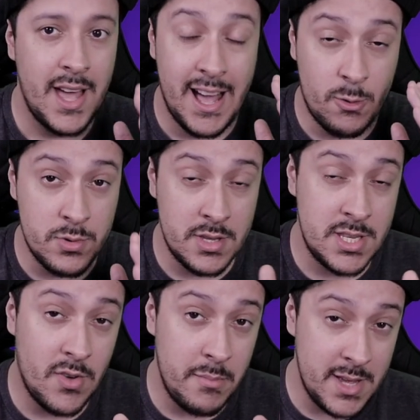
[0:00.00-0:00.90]

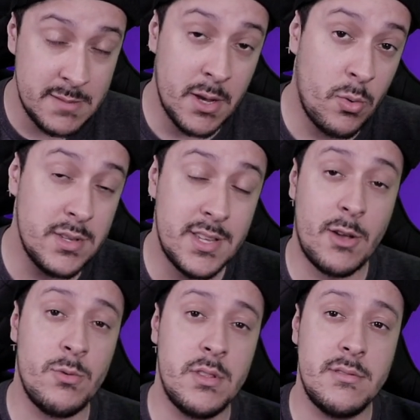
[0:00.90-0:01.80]
Aconteceu a mesma coisa que
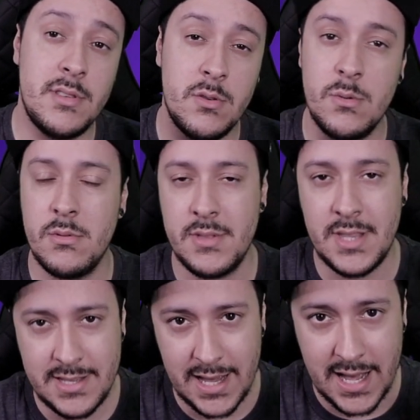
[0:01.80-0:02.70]
aconteceu
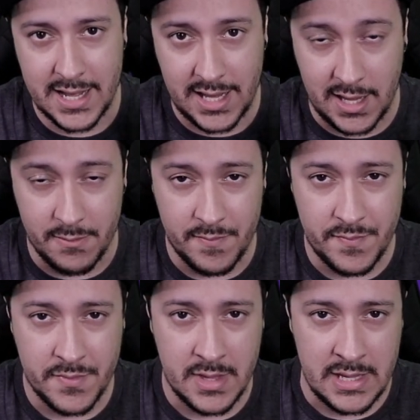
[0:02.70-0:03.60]
nesse HQ.
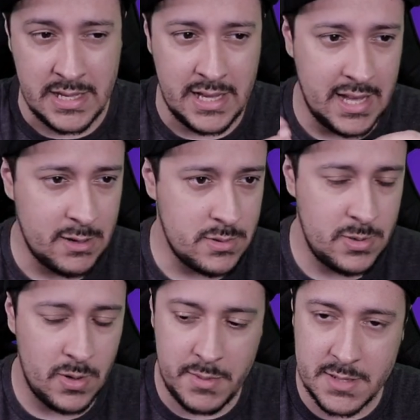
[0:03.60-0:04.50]

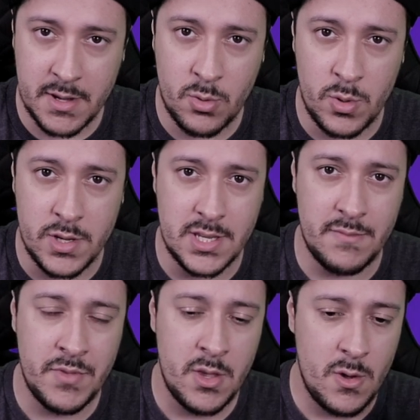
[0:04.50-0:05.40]
Aconteceu a mesma coisa.
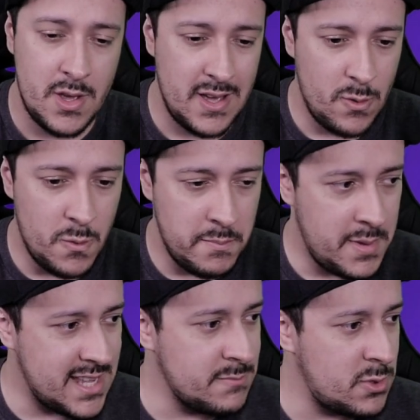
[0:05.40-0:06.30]
O
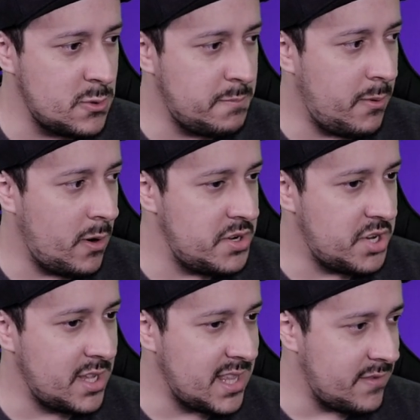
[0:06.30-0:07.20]
mesmo
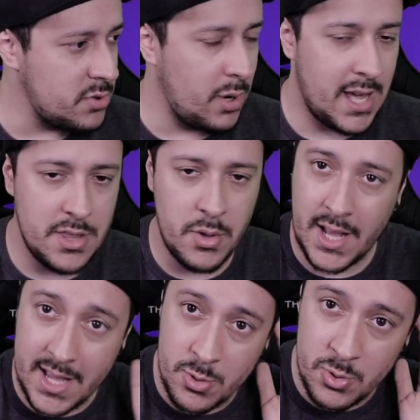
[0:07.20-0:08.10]
suporte que estava do lado e
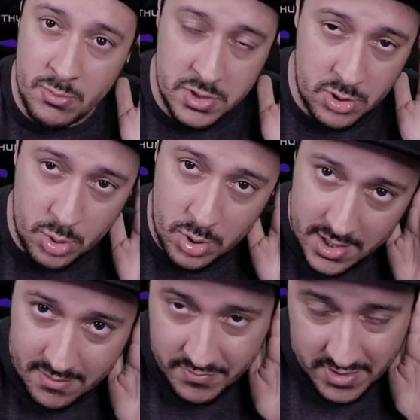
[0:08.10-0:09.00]
caiu no
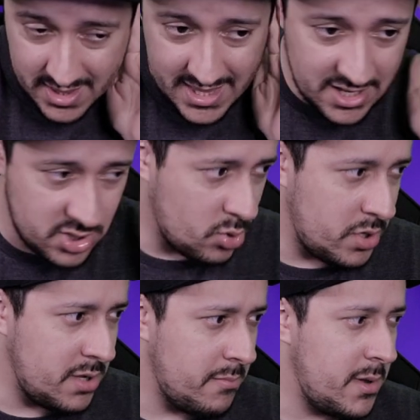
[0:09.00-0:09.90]
monitor da
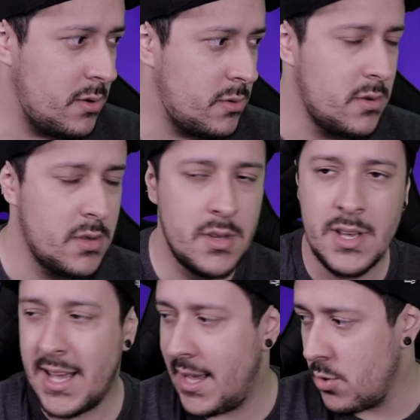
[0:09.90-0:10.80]
Sony meu
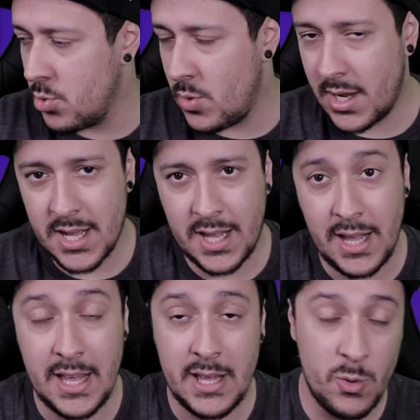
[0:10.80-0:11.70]
caiu no
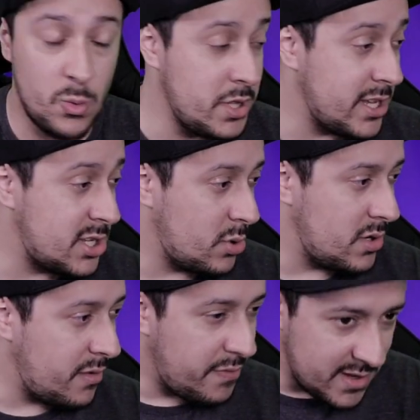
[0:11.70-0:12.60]
HQ. O da
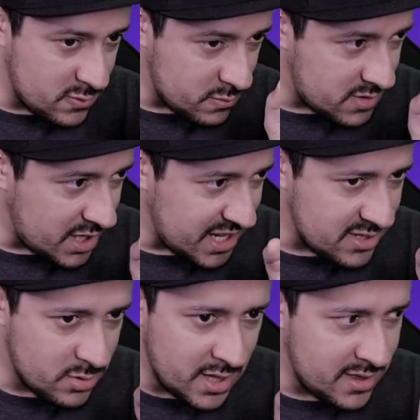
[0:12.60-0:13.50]
Sony fez um
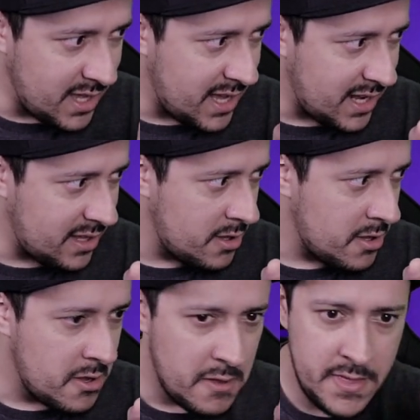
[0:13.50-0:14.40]
traço na tela,
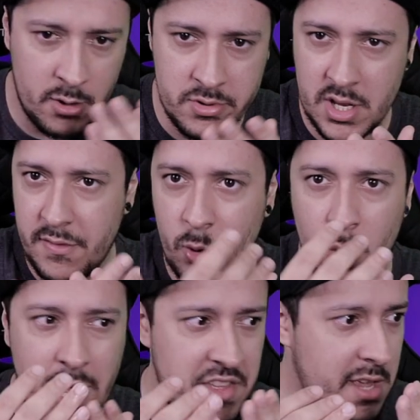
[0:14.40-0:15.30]
não
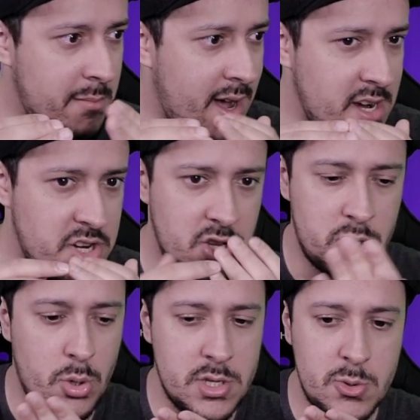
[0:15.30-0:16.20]
danificou nada na imagem,
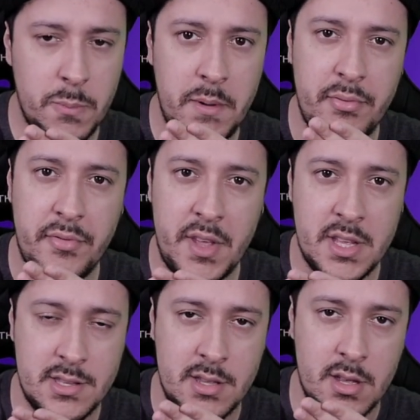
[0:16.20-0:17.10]
só a
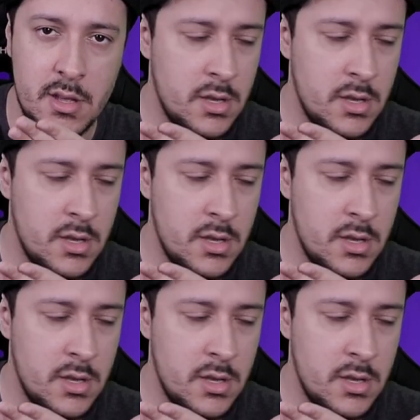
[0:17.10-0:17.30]
superfície.